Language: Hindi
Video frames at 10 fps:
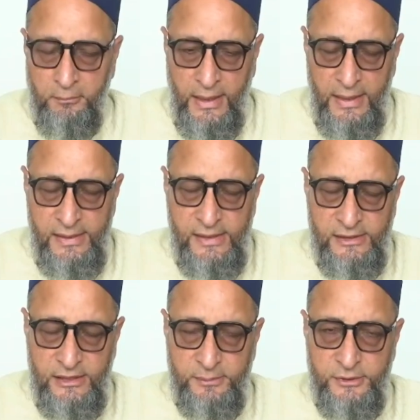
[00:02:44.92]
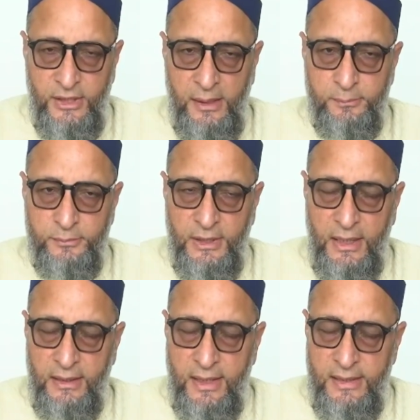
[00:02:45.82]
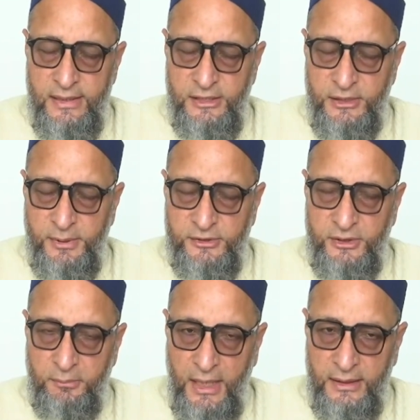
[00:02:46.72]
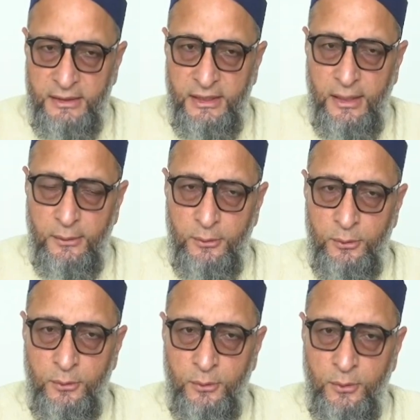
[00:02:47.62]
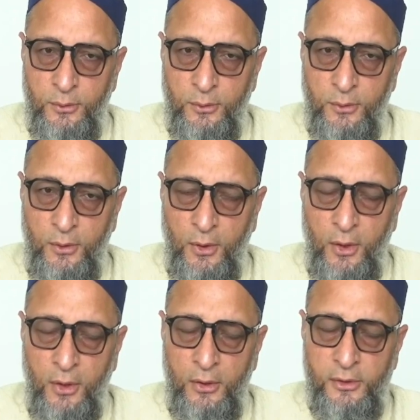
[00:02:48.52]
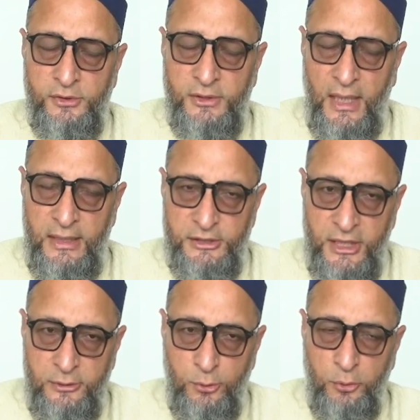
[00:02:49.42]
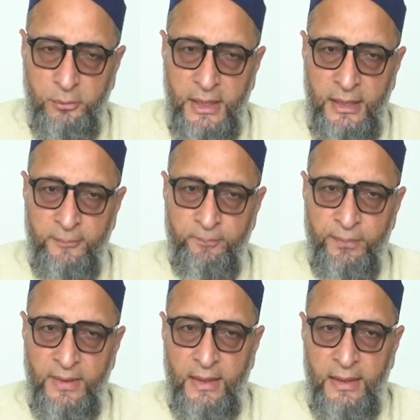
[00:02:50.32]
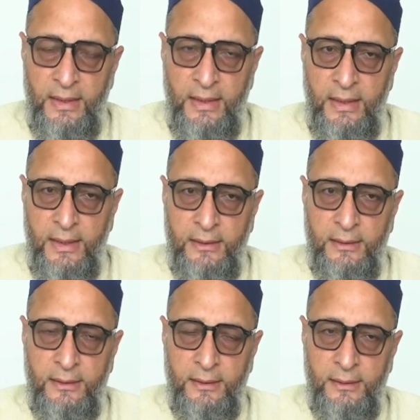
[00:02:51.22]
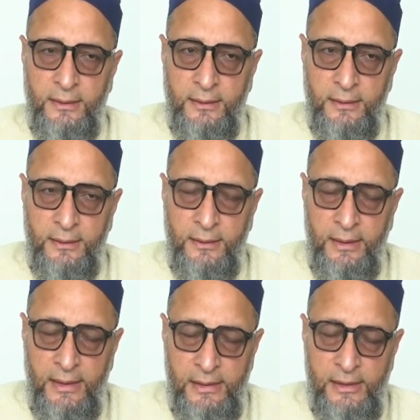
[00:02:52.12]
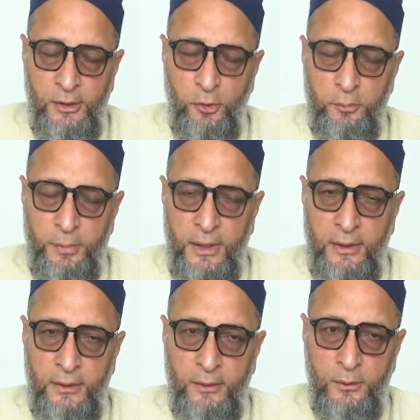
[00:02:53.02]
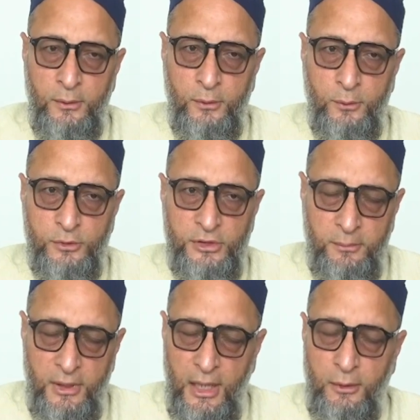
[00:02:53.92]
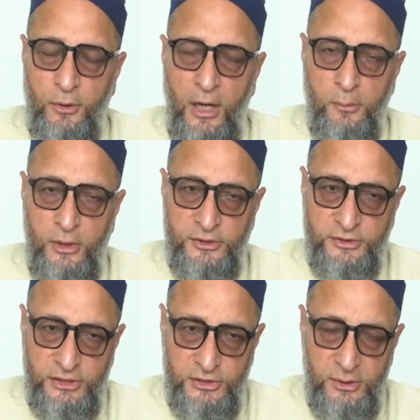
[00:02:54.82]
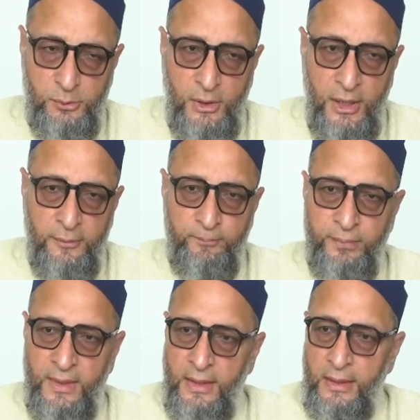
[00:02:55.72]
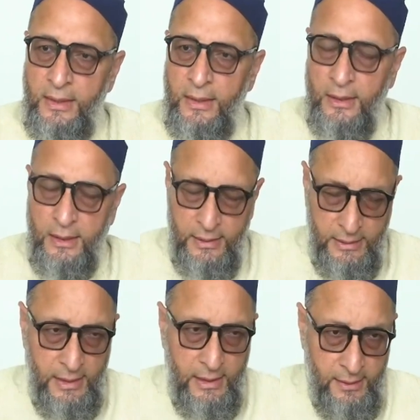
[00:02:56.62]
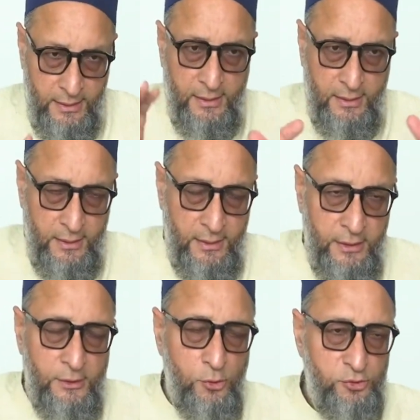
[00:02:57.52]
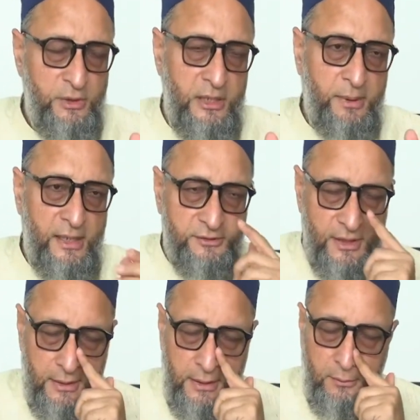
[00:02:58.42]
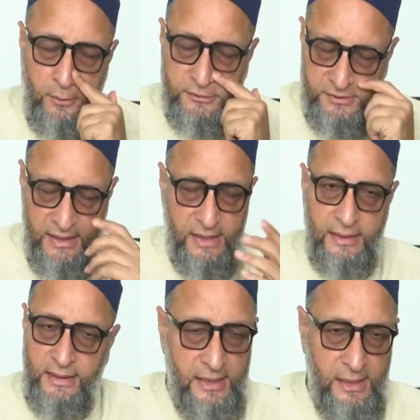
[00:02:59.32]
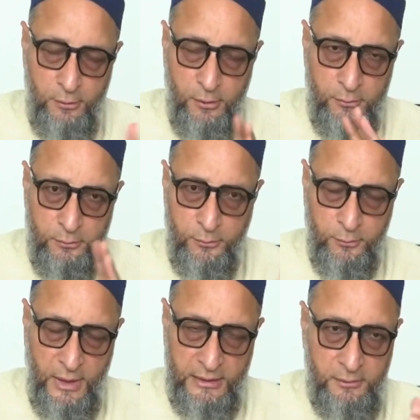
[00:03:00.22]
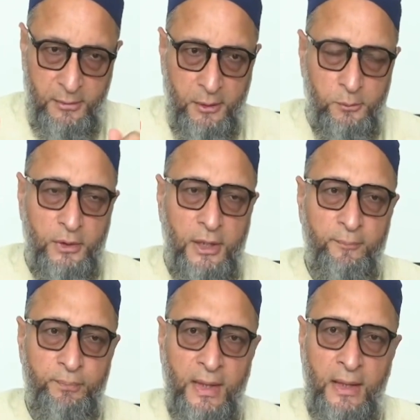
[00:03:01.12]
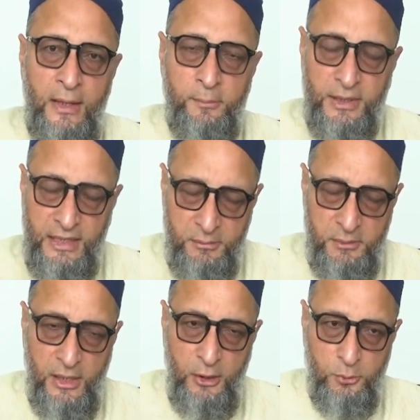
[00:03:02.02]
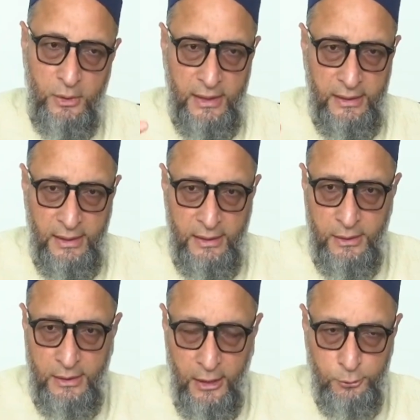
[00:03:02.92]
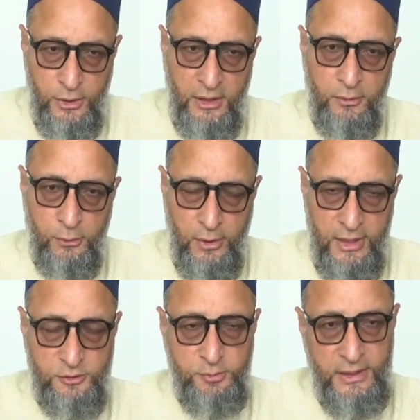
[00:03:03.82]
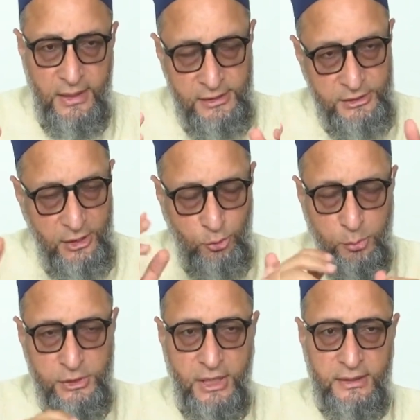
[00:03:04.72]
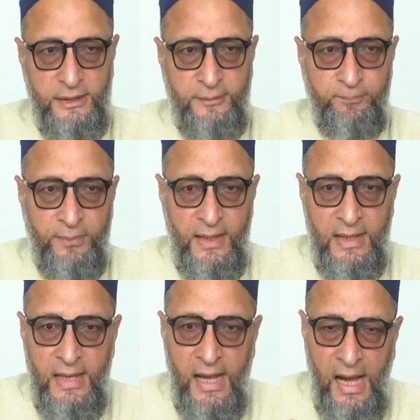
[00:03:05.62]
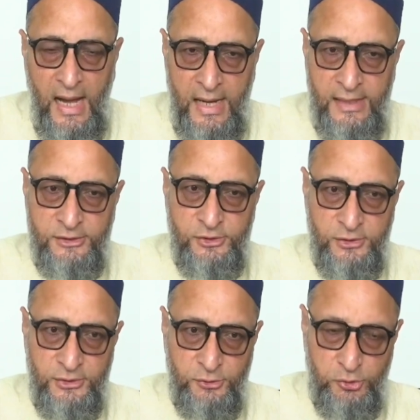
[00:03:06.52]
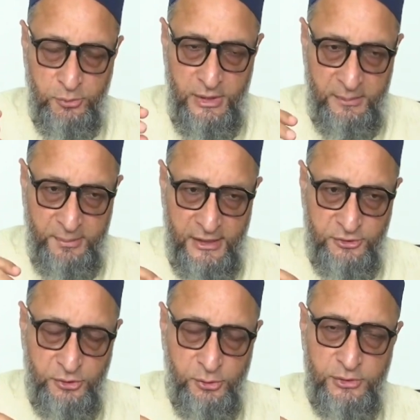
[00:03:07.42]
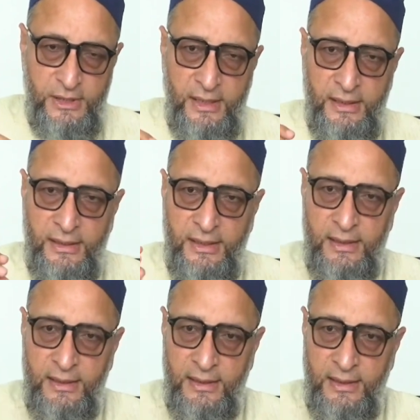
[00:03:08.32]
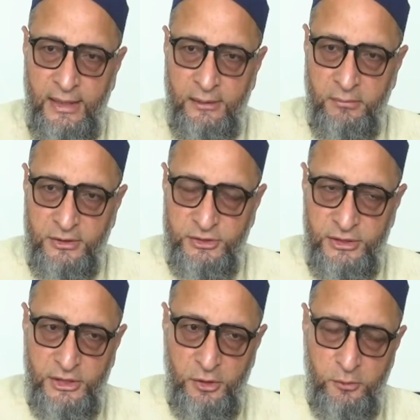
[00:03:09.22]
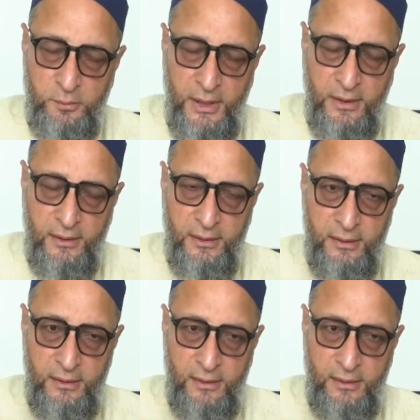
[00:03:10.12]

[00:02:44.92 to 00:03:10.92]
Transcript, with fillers: मैं डीजीपी साहब तेलंगाना डीजीपी से बात किया हूँ और कल जैनूर में एक आ, लेडी के ऊपर कुछ हमला हुआ मोलेस्टेशन हुआ ये न्यूज़ मेरे पास है वो सही नहीं है वो बाद में मालूम होगा फिर ये भी मालूम हुआ कि एक ऑटो ड्राइवर को अरेस्ट भी करे जेल को भिजा दिए आज जो मेरे पास न्यूज़ है कि एक मस्जिद के ऊपर